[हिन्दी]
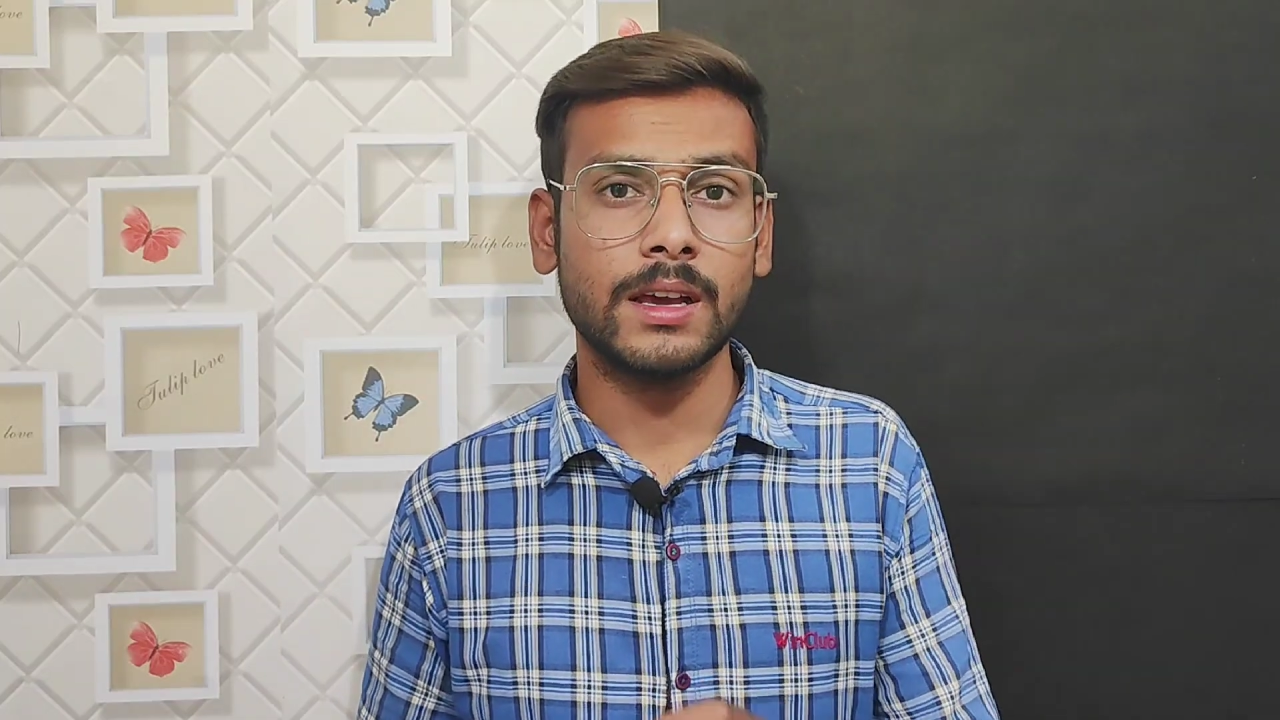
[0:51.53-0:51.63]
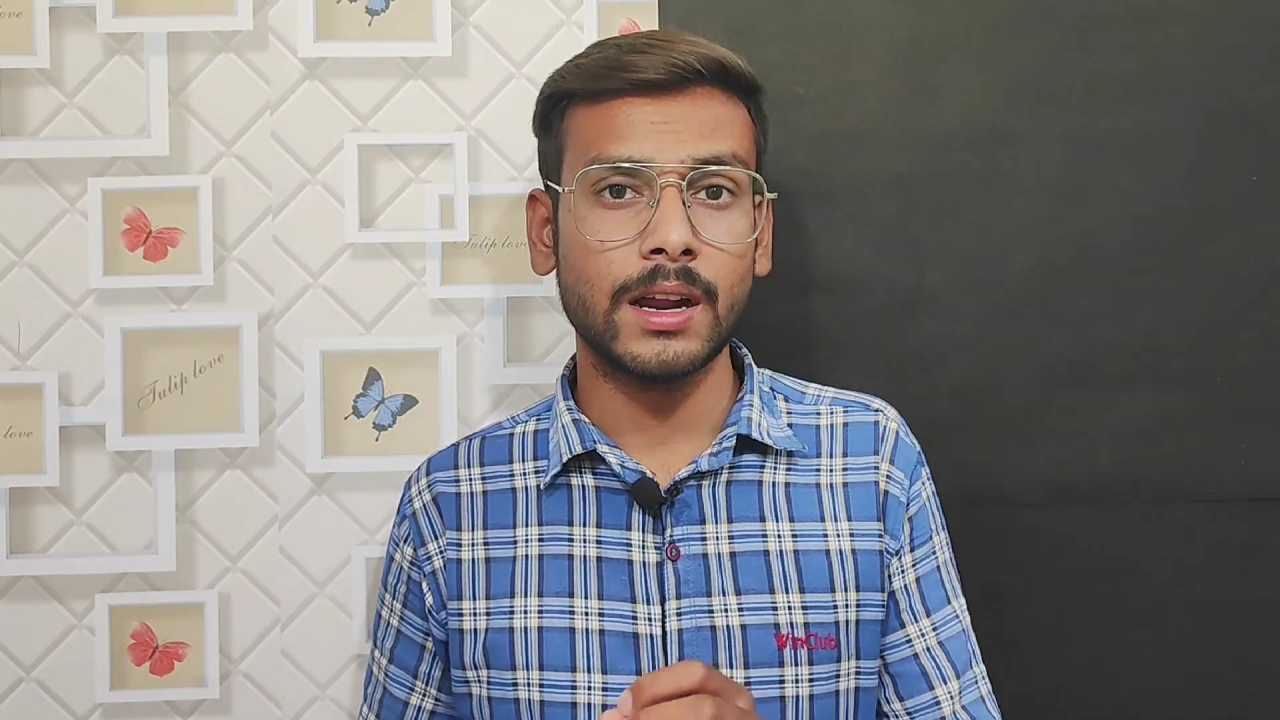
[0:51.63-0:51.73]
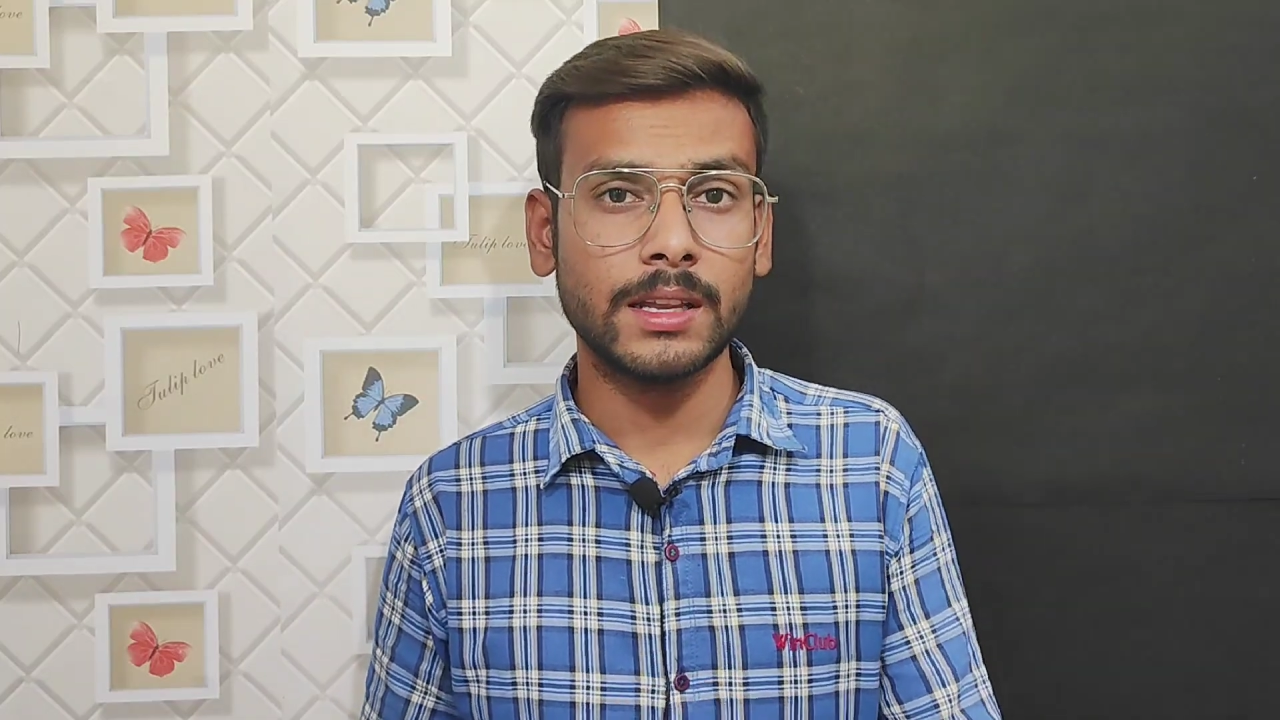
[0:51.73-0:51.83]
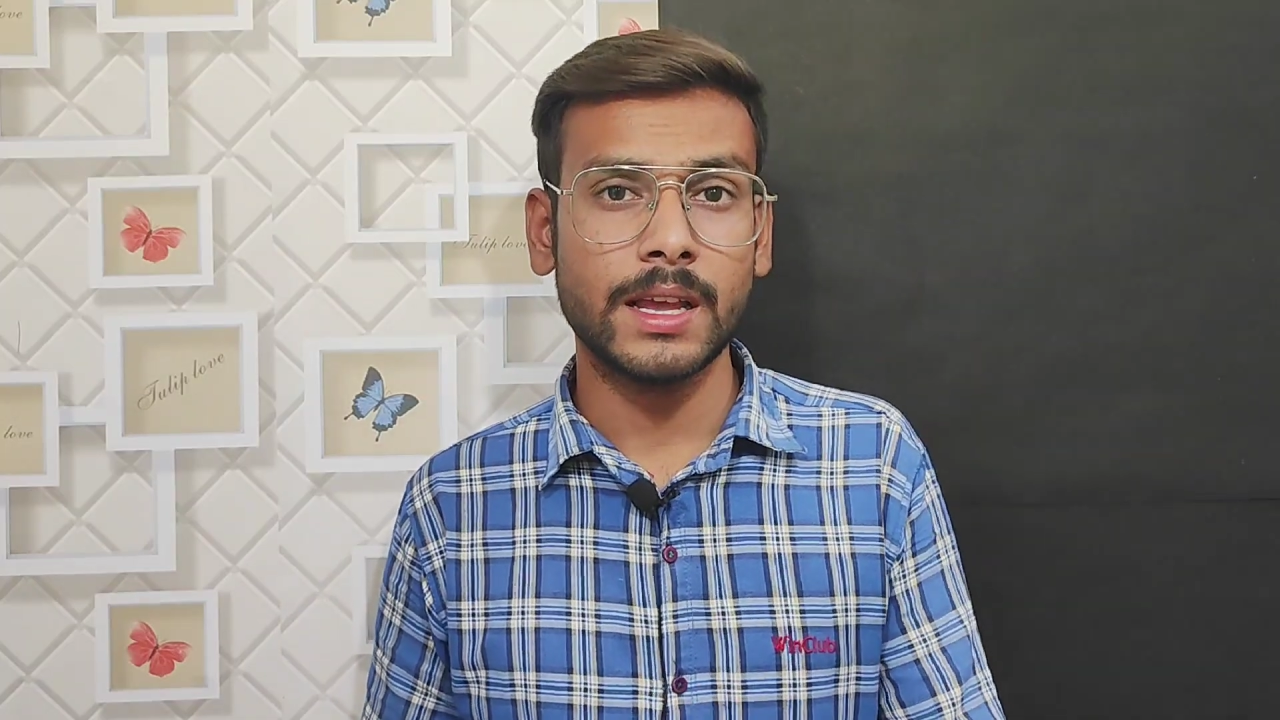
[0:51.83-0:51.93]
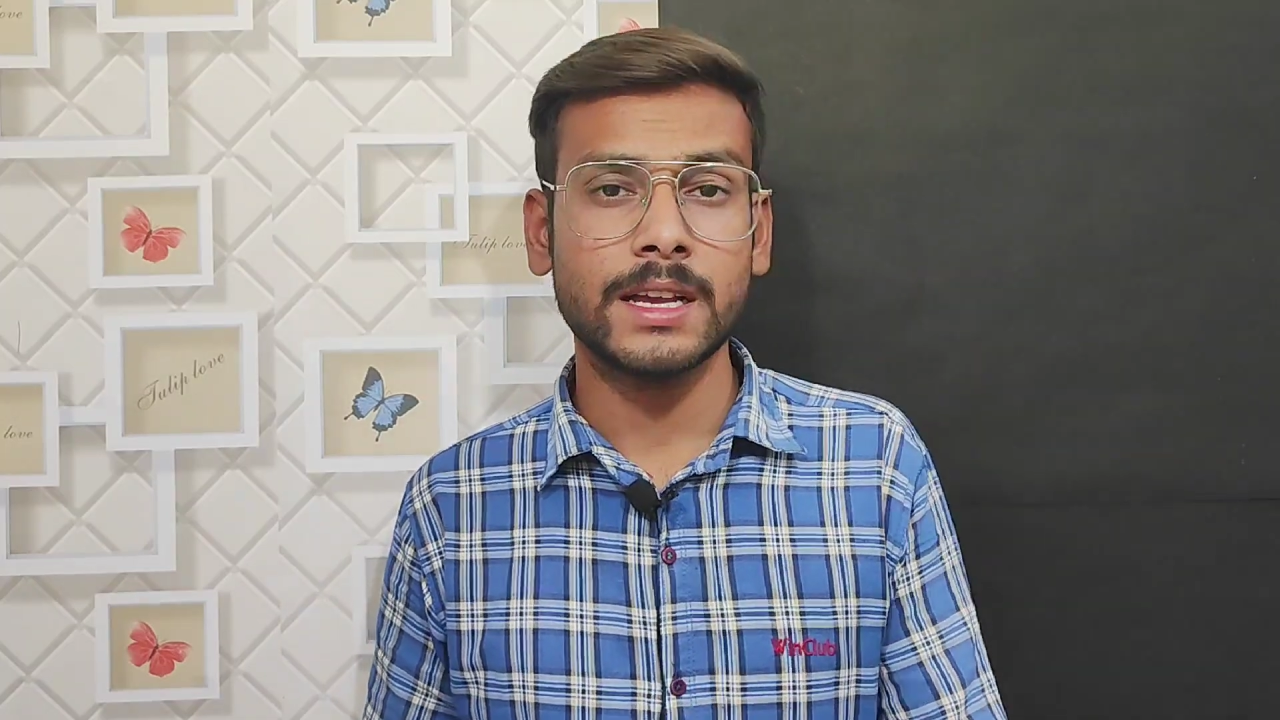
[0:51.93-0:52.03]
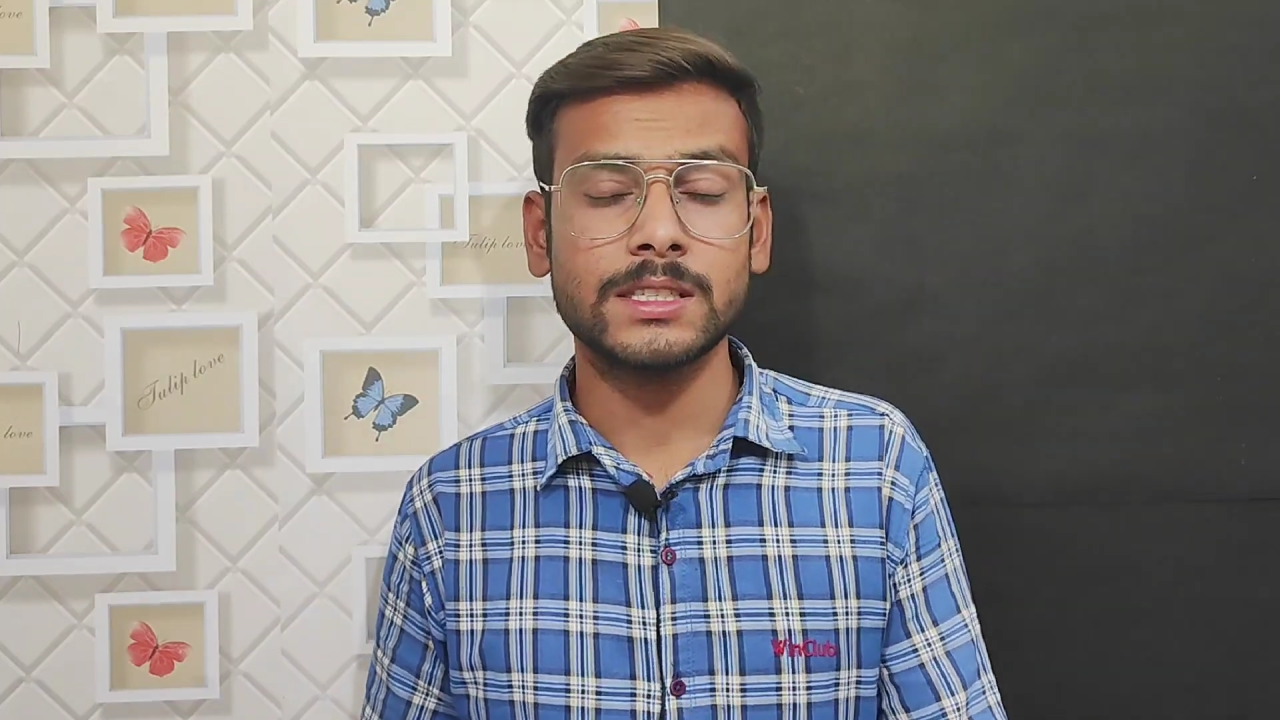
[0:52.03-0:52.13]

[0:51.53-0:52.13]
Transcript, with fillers: कर लिए गए